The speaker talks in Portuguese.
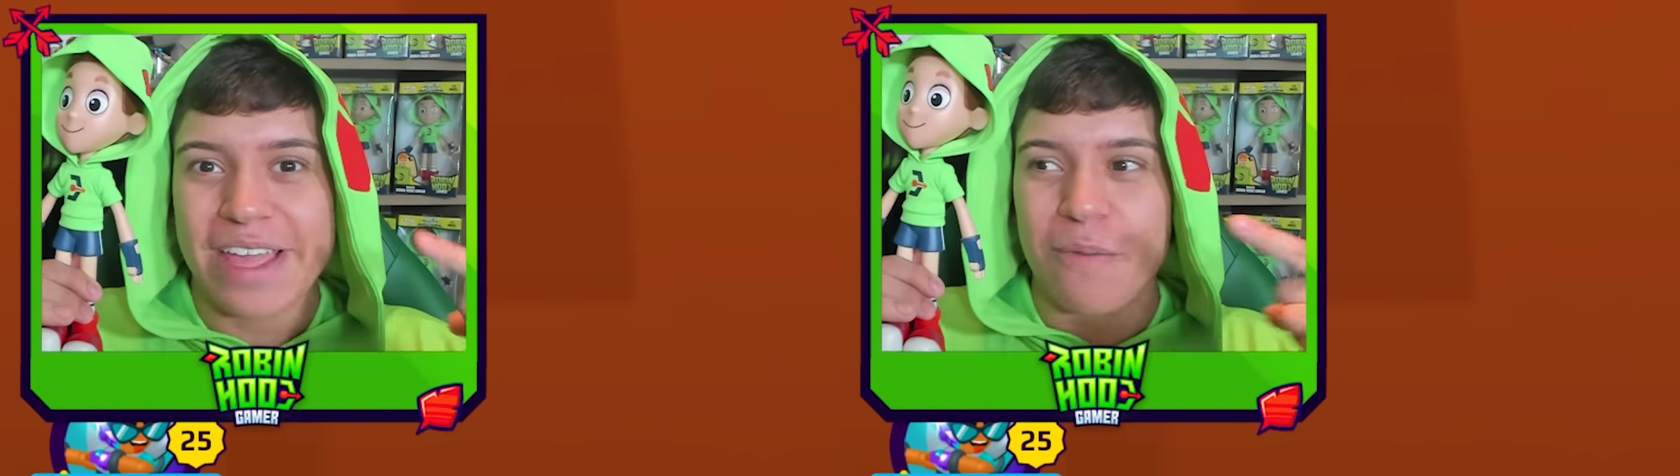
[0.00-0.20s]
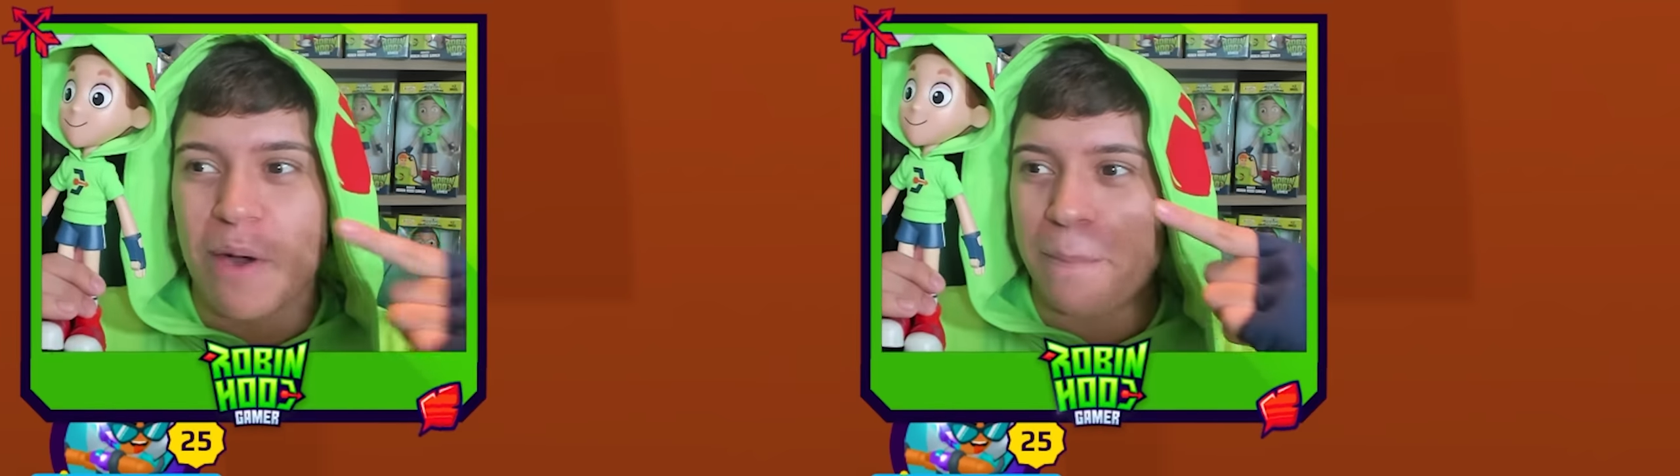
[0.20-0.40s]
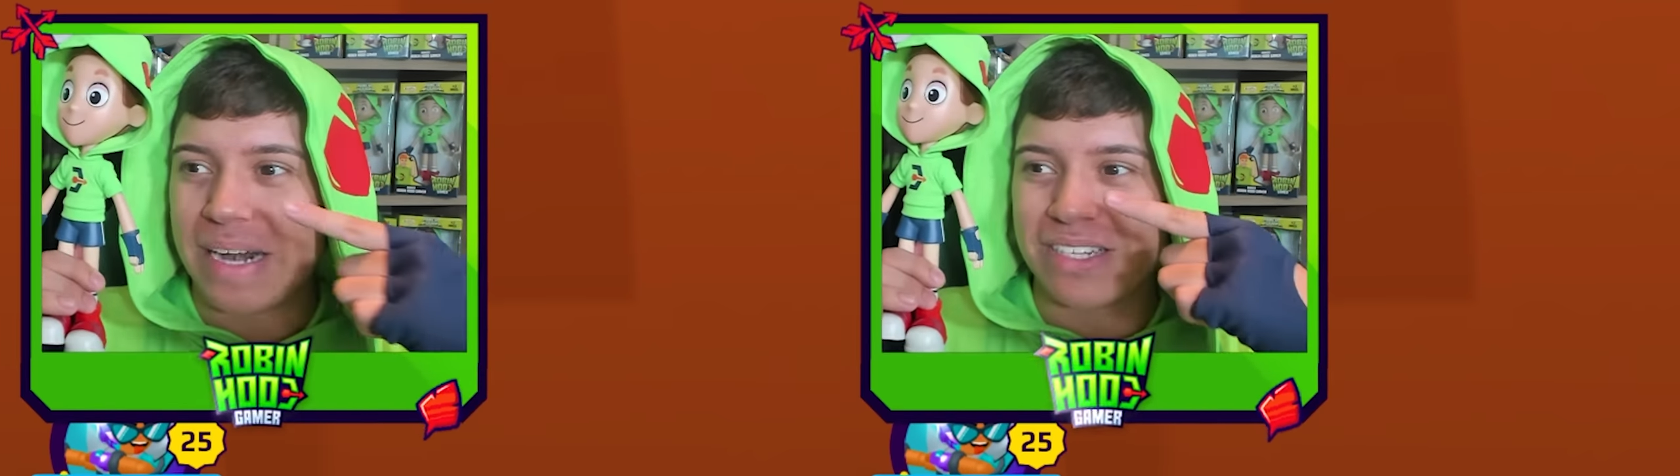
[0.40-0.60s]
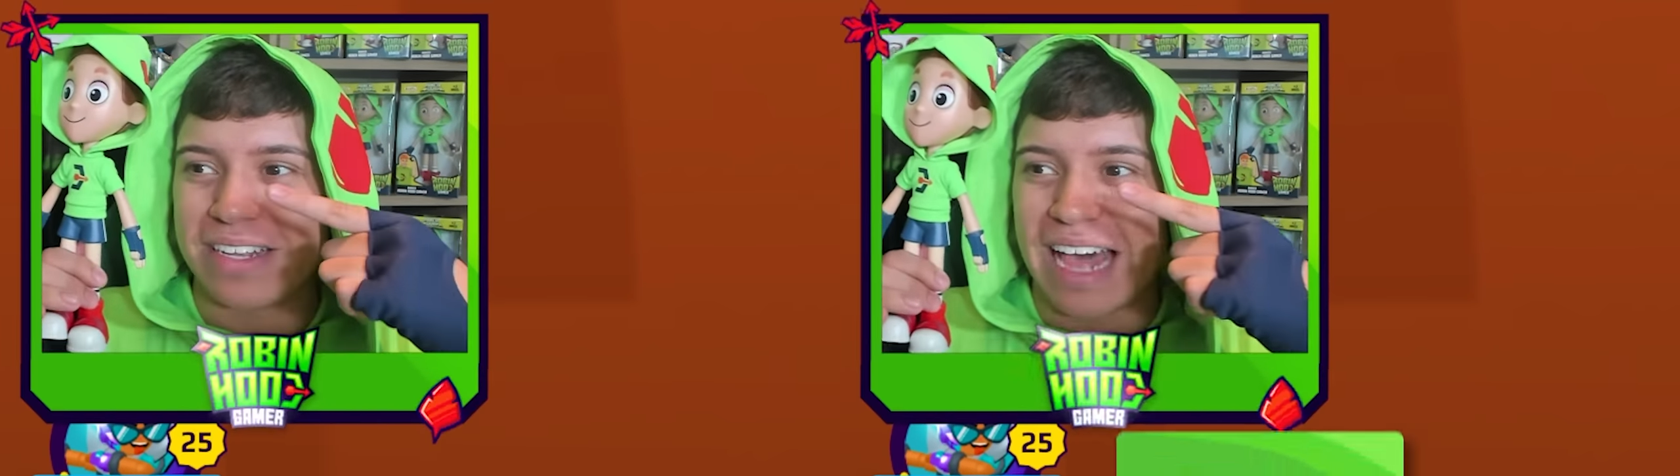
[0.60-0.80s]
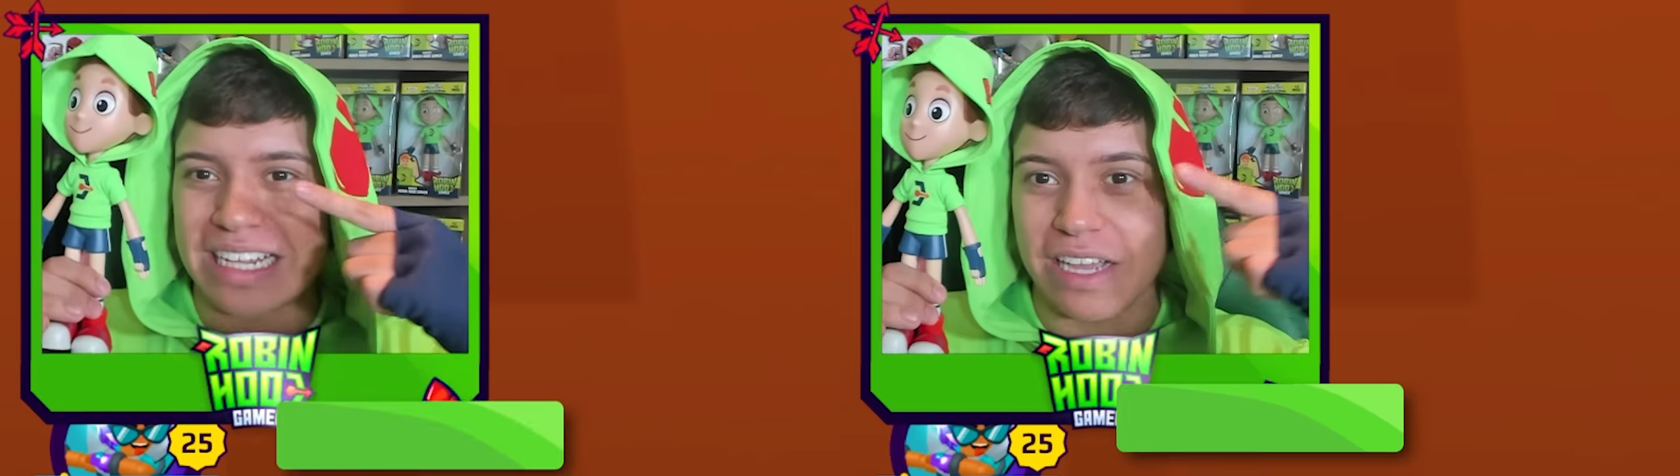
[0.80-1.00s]
E o meu
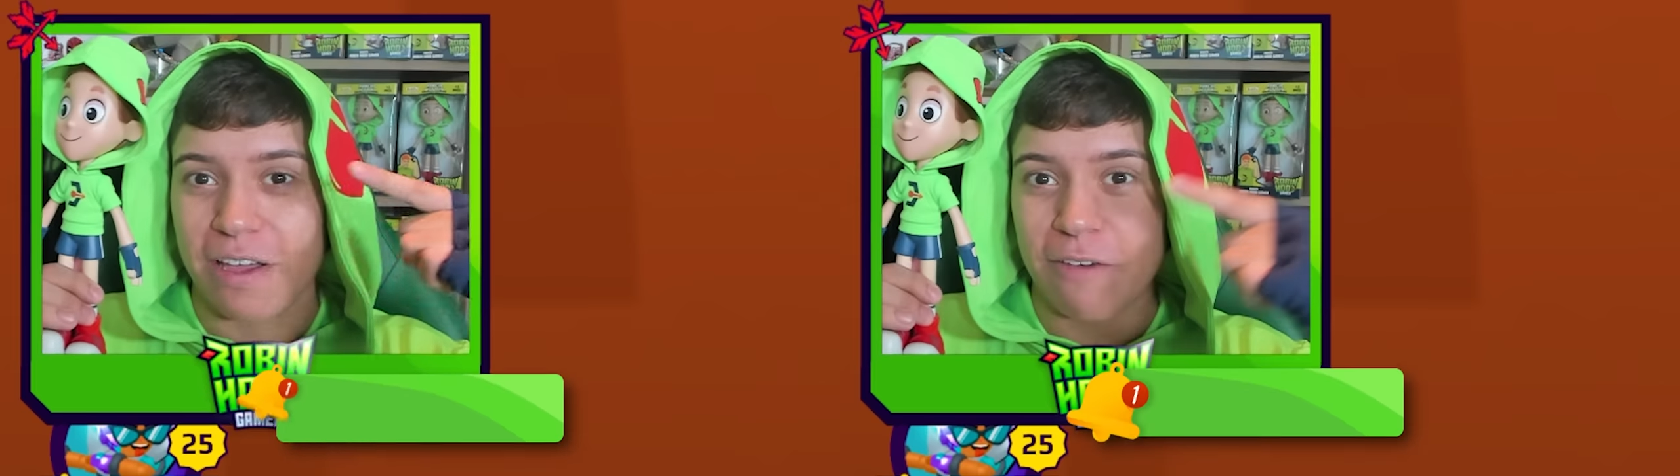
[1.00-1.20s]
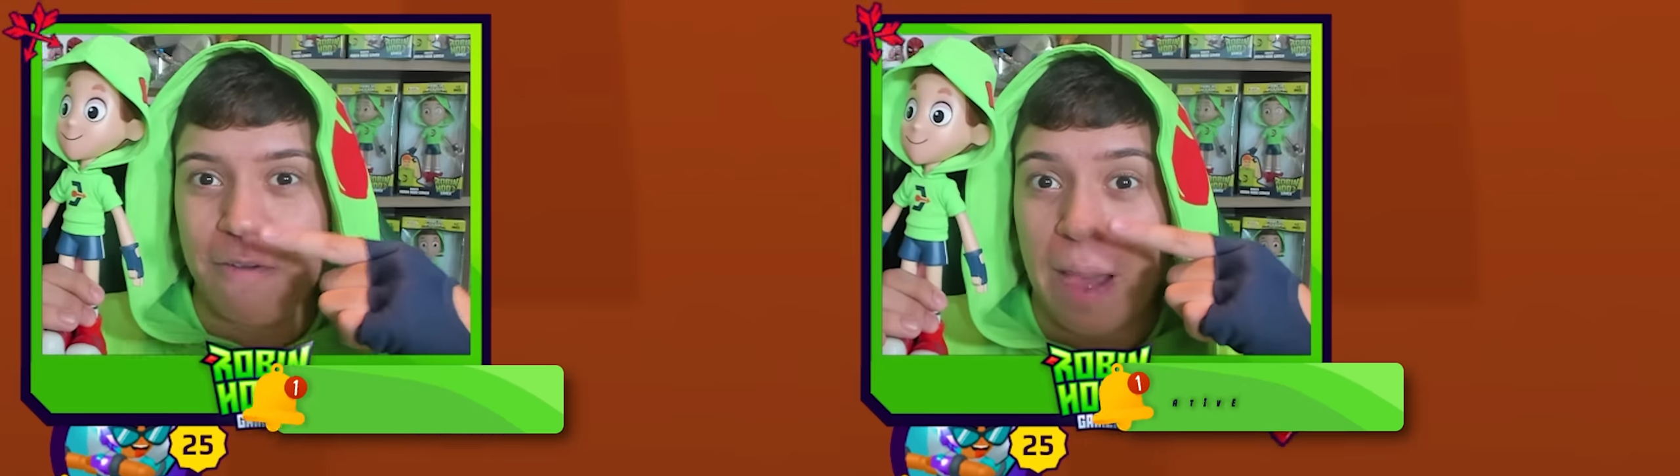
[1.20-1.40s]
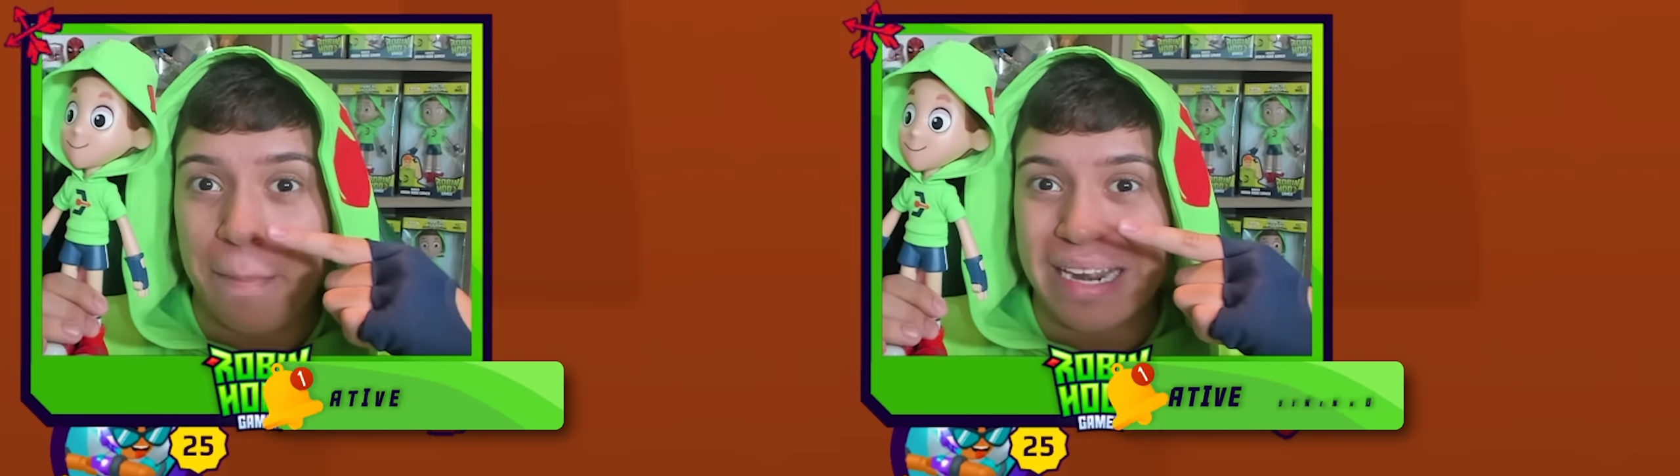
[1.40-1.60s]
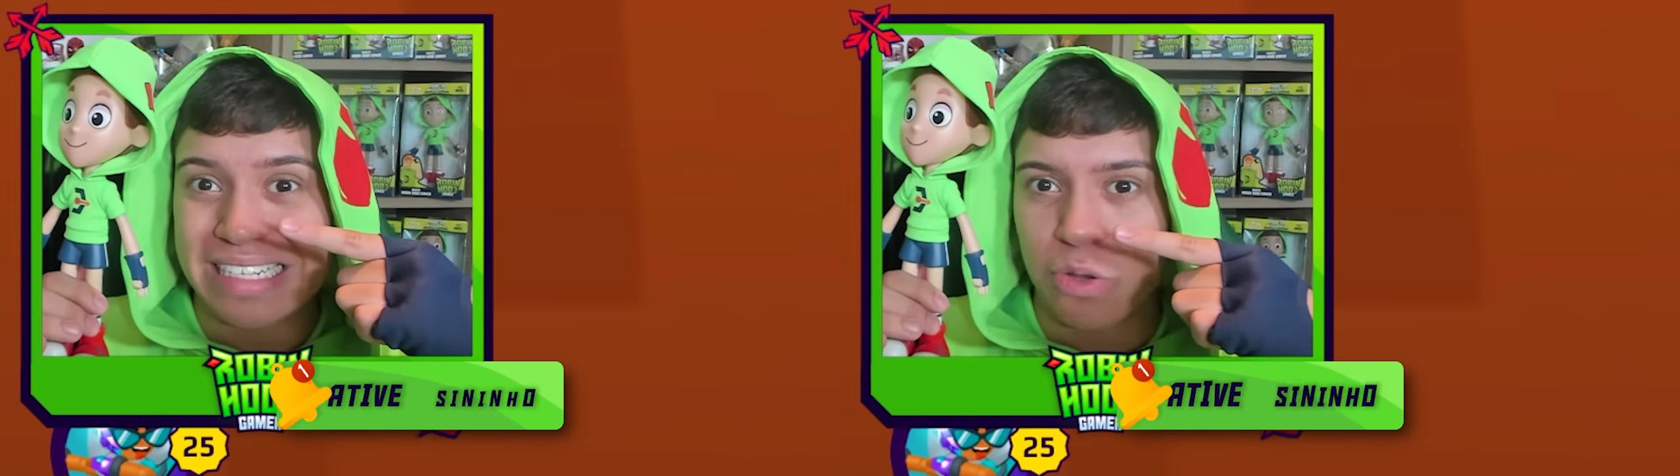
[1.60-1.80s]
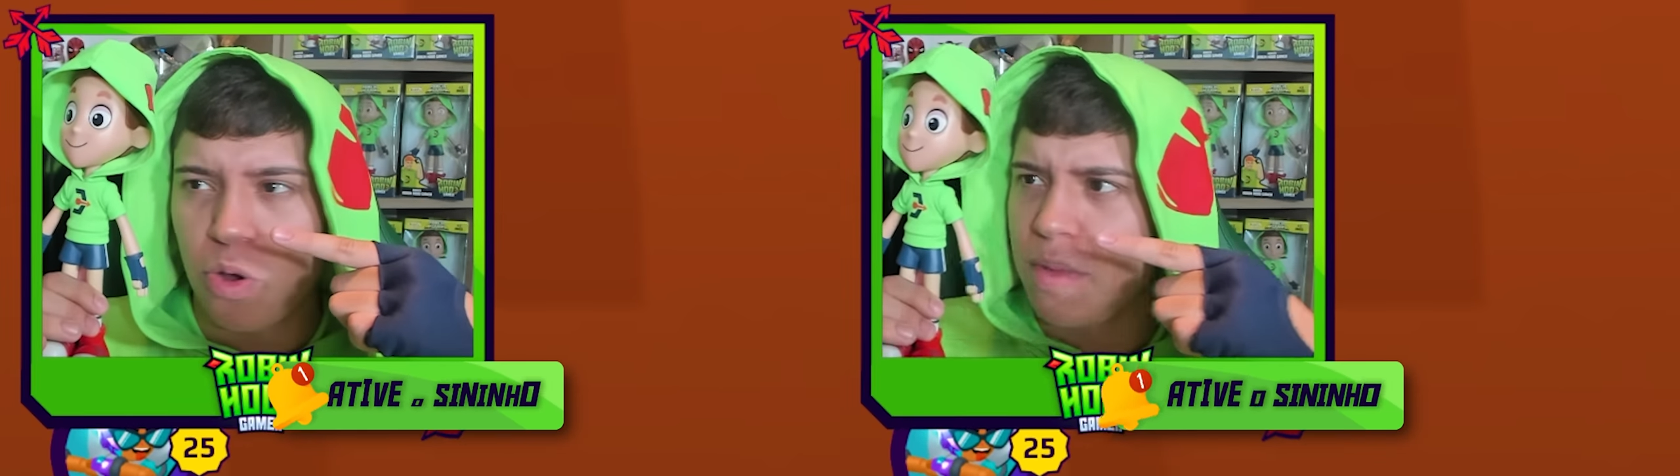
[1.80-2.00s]
personagem vai ficar
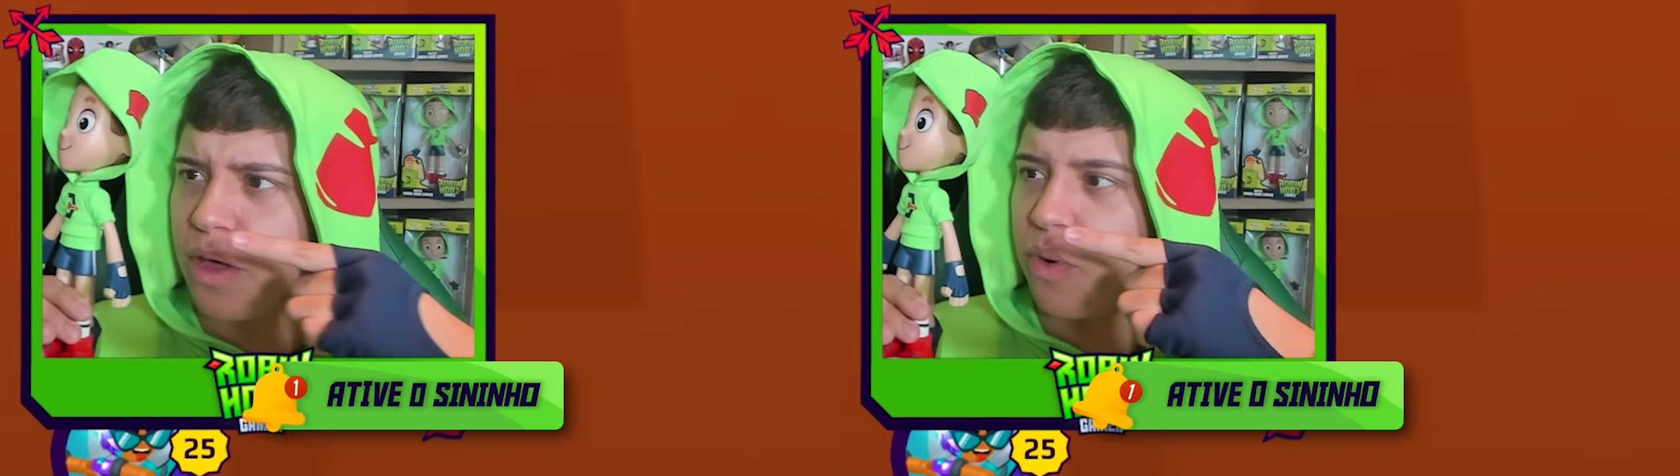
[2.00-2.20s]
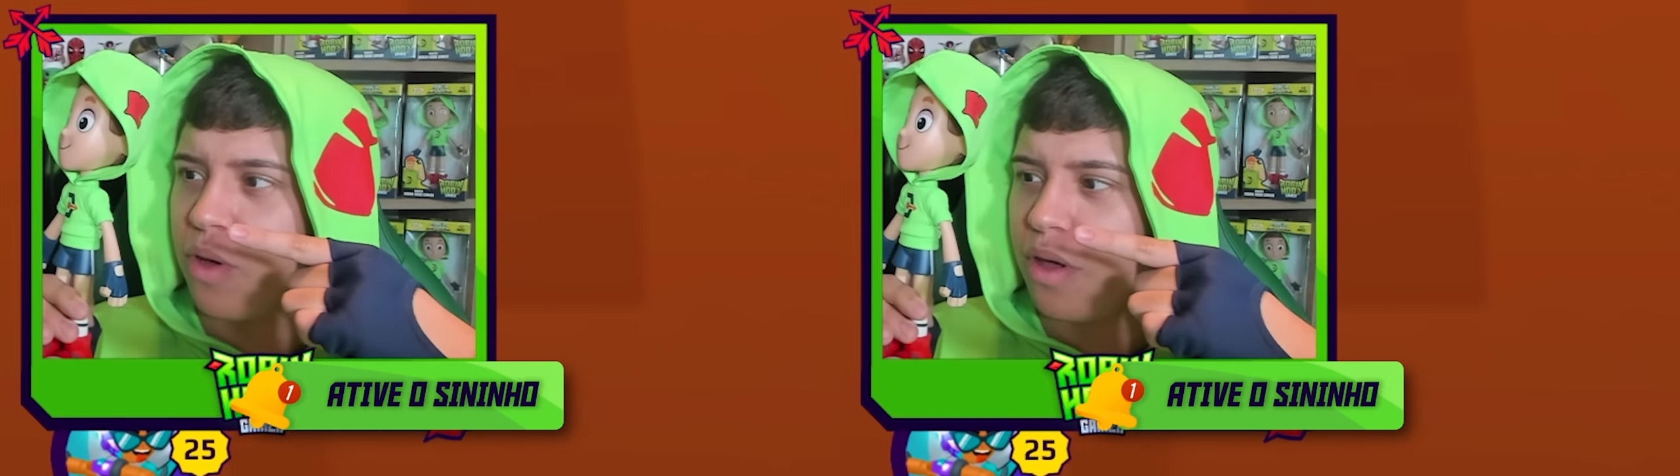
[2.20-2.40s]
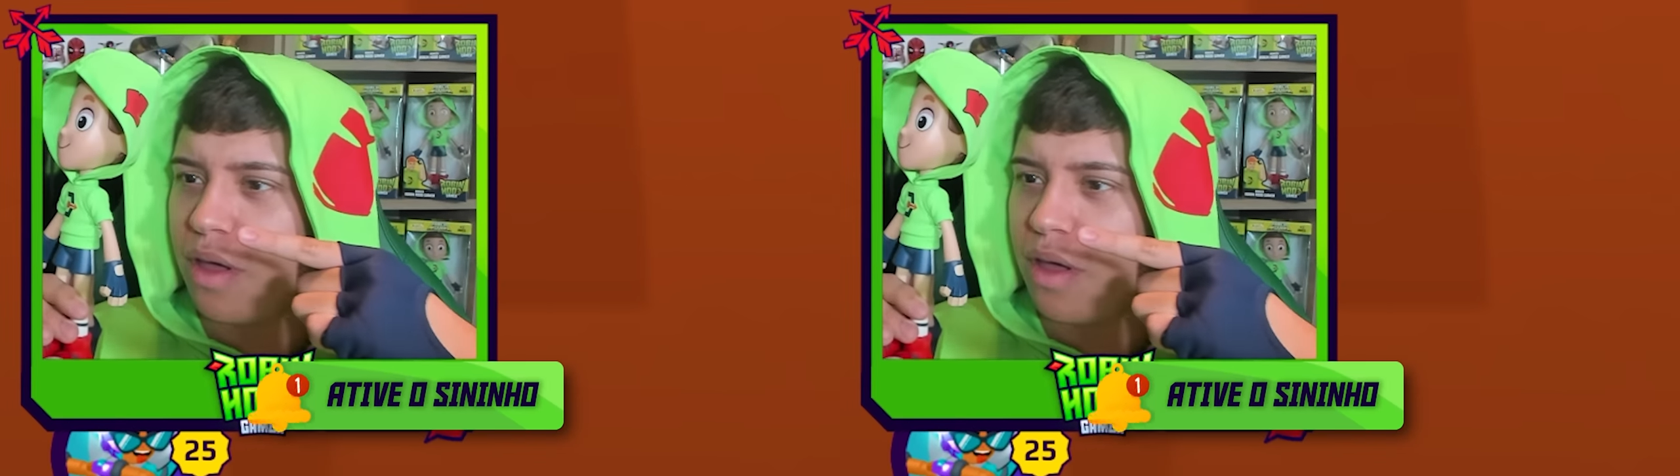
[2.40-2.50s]
parecido comigo